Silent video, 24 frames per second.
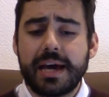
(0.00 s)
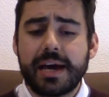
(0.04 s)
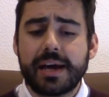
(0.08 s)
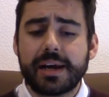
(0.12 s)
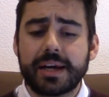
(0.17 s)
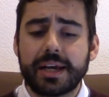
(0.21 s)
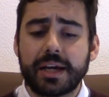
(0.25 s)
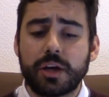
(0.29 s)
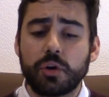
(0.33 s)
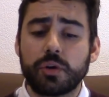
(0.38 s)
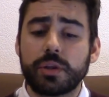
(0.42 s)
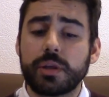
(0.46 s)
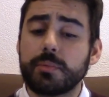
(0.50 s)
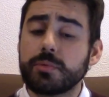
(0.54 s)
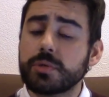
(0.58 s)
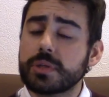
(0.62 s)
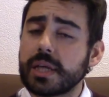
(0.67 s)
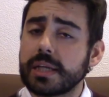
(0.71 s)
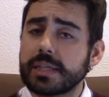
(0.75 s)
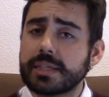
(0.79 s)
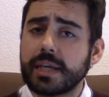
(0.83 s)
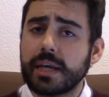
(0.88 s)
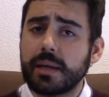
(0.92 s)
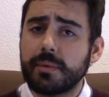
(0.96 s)
Recordemos
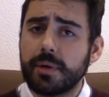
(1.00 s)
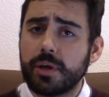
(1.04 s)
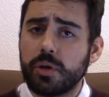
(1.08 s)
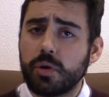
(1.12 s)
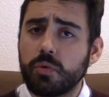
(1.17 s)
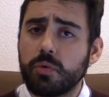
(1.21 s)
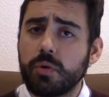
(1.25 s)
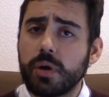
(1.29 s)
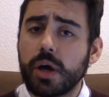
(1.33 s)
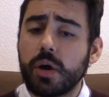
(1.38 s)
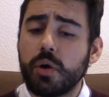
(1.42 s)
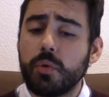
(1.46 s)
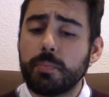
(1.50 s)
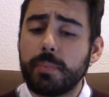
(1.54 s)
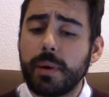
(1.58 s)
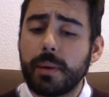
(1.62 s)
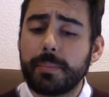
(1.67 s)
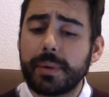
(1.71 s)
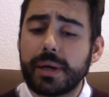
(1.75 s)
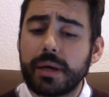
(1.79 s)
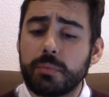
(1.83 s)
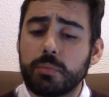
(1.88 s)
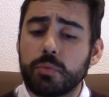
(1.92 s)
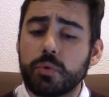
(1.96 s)
que el cerebelo juega un
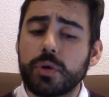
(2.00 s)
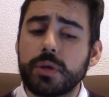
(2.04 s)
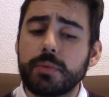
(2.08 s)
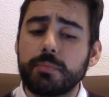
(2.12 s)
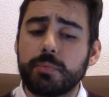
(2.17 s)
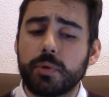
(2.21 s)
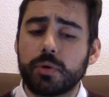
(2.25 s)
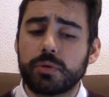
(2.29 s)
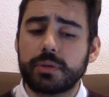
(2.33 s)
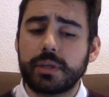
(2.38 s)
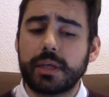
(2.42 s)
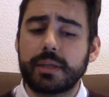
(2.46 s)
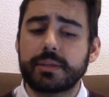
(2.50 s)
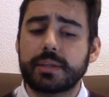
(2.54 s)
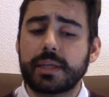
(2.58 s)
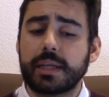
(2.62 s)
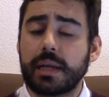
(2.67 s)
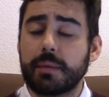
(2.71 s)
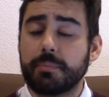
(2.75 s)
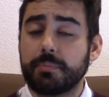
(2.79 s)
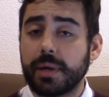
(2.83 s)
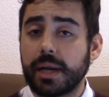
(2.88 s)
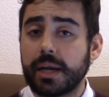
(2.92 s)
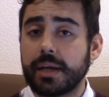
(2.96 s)
papel muy importante en
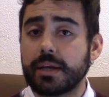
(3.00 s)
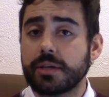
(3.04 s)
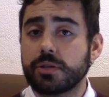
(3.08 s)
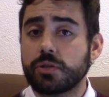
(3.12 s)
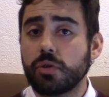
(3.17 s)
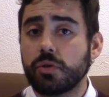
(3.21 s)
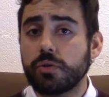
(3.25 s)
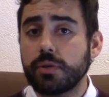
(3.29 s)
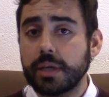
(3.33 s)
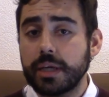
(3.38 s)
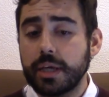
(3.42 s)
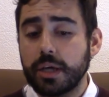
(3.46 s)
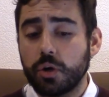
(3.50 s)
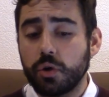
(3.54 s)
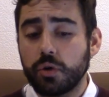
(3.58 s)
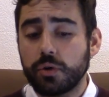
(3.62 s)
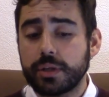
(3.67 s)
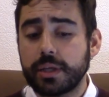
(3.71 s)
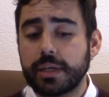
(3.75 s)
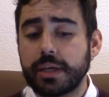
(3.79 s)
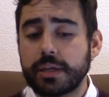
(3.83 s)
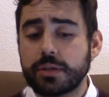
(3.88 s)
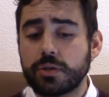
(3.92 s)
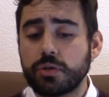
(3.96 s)
la planeación y
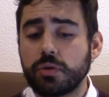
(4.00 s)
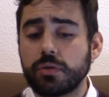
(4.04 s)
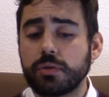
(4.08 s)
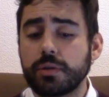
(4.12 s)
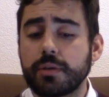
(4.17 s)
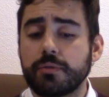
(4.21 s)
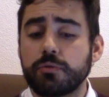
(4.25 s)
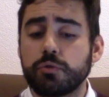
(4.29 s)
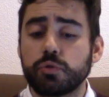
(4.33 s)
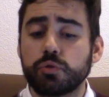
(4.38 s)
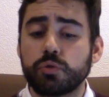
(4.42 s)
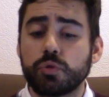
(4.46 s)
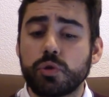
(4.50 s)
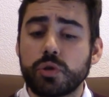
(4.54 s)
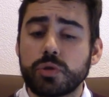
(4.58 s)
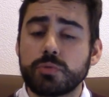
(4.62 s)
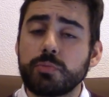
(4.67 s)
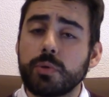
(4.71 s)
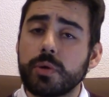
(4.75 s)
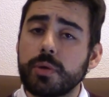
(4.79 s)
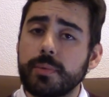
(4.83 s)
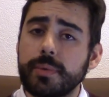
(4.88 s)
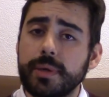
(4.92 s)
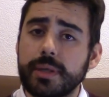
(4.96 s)
coordinación de futuros
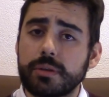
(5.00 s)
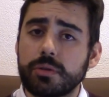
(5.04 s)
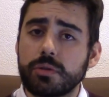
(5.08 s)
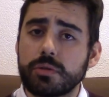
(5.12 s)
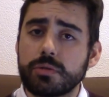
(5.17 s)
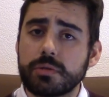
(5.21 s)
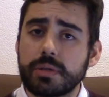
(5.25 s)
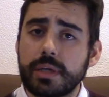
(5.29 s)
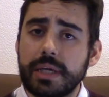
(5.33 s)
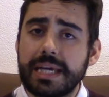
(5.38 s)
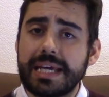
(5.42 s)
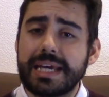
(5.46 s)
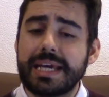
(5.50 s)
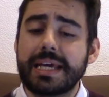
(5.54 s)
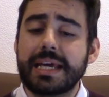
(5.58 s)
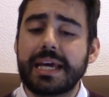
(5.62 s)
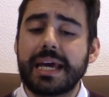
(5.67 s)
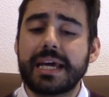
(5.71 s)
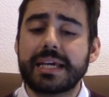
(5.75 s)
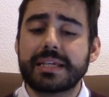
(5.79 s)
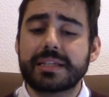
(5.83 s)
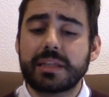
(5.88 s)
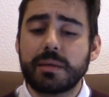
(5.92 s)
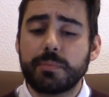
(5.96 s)
movimientos.
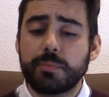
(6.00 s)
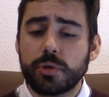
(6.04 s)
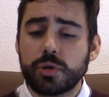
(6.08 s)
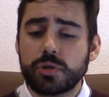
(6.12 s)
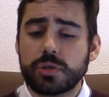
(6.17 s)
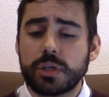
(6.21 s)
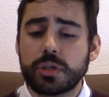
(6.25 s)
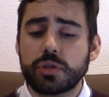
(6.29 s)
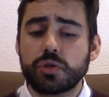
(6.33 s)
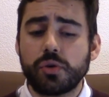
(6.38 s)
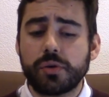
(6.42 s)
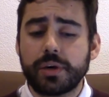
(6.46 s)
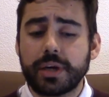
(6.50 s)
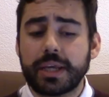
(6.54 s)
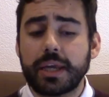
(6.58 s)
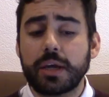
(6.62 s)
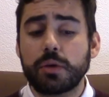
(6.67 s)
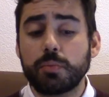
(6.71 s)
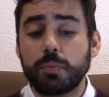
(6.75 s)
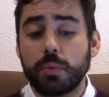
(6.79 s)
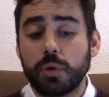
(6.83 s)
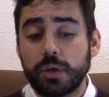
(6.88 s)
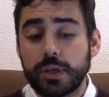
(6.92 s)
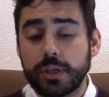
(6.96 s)
Este proceso
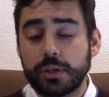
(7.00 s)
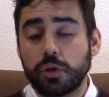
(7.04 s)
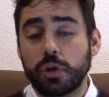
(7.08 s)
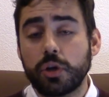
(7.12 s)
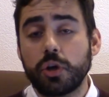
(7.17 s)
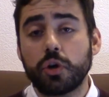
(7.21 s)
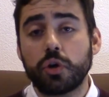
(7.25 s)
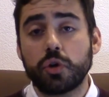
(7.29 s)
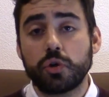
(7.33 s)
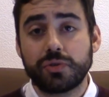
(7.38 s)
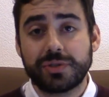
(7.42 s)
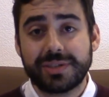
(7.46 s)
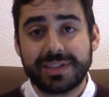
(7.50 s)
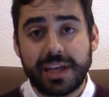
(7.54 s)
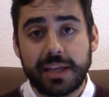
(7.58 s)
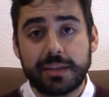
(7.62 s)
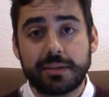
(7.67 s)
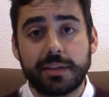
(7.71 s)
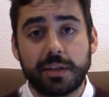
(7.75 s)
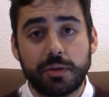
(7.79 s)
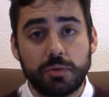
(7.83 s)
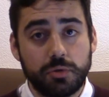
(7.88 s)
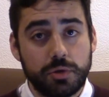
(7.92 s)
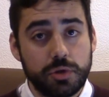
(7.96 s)
requiere un monitoreo
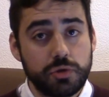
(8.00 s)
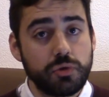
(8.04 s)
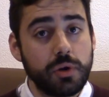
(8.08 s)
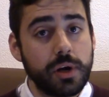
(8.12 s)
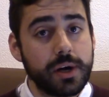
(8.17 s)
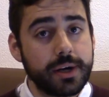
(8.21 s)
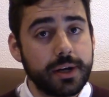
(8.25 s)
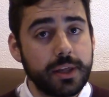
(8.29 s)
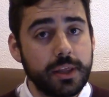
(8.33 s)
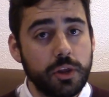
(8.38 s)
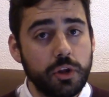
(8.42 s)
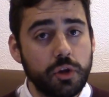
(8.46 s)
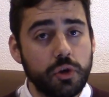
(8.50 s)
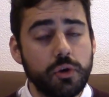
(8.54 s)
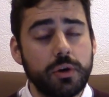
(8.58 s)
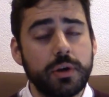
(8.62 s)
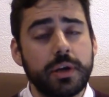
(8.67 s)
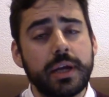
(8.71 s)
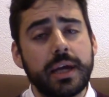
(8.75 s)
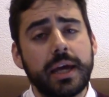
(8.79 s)
constante de nuestro alrededor,